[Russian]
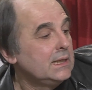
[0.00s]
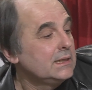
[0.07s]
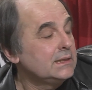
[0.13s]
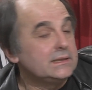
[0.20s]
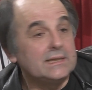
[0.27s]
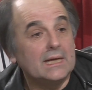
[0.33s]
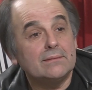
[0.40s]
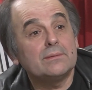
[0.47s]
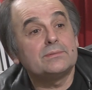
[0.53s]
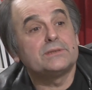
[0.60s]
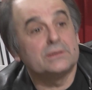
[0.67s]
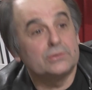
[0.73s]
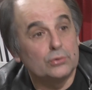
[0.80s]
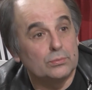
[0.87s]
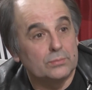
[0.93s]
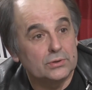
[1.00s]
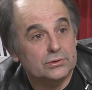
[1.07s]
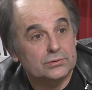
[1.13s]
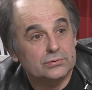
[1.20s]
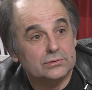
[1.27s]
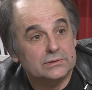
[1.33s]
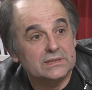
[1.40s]
Я вообще думаю,
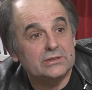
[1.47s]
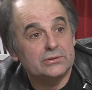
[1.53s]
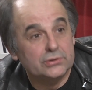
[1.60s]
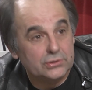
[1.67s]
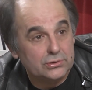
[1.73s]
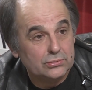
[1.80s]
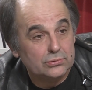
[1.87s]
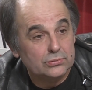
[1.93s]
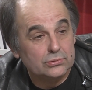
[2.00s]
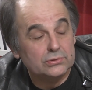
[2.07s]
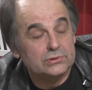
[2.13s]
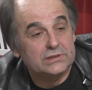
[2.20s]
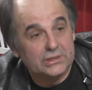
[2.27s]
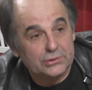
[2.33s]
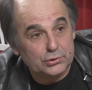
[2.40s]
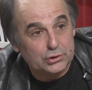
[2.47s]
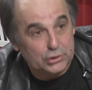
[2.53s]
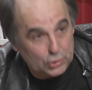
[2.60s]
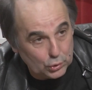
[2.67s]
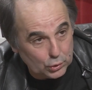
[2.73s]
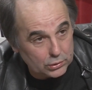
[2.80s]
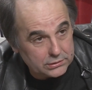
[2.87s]
что следующий,
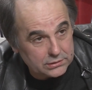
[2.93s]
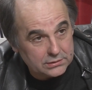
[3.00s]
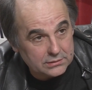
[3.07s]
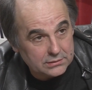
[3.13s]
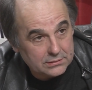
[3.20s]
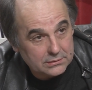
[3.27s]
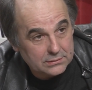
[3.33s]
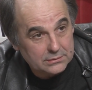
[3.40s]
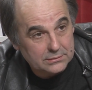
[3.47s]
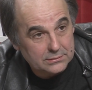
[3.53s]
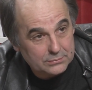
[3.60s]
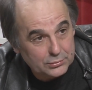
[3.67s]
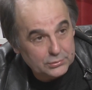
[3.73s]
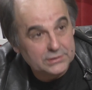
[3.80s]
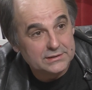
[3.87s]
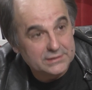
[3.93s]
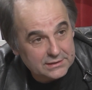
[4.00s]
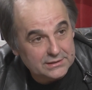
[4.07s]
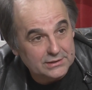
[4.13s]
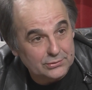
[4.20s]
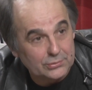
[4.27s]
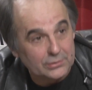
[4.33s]
следующий ход будет,
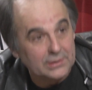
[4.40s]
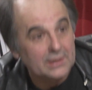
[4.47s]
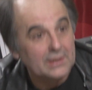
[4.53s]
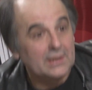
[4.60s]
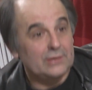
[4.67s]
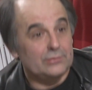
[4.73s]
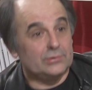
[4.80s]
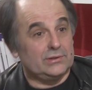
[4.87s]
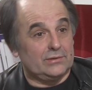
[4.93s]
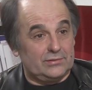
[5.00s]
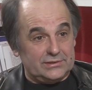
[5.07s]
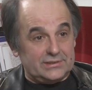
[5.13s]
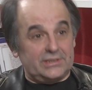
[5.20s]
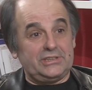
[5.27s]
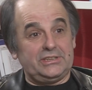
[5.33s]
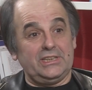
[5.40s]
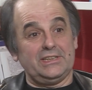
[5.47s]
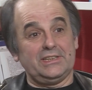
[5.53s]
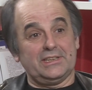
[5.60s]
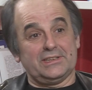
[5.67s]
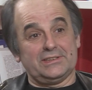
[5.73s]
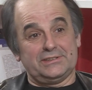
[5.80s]
знаешь, какой? То есть
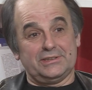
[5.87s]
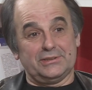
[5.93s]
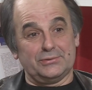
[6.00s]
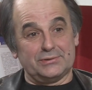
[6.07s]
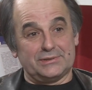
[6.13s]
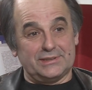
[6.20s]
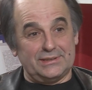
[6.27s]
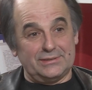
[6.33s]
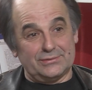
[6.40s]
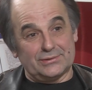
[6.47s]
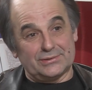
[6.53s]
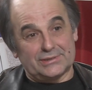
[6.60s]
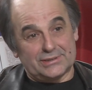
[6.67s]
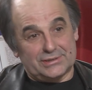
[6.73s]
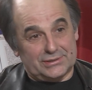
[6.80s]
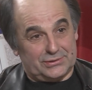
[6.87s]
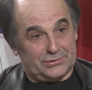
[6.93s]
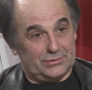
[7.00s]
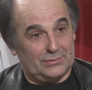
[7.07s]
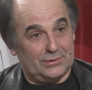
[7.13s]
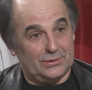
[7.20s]
возвращение Конституции 96 -го